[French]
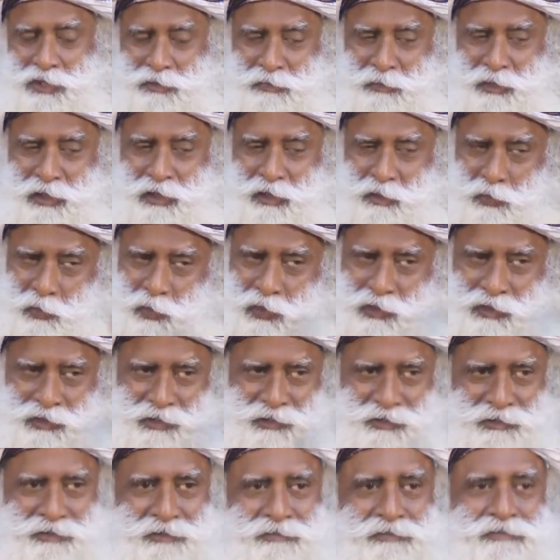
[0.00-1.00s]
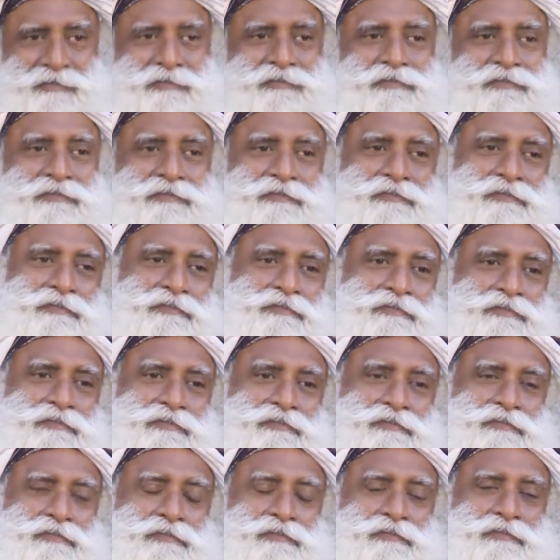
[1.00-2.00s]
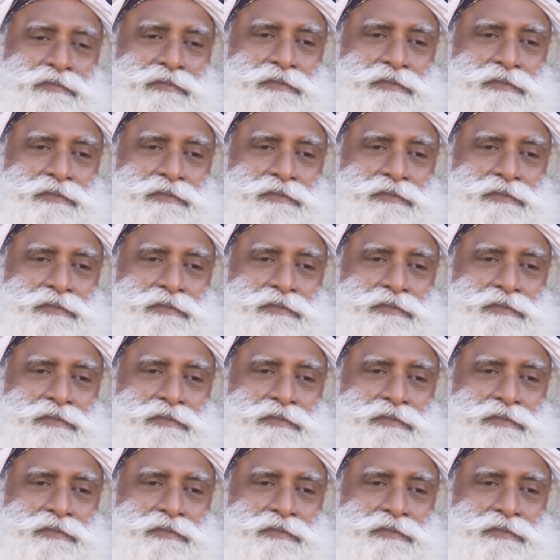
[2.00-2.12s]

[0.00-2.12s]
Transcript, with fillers: Ça pourrait simplement ne plus fonctionner.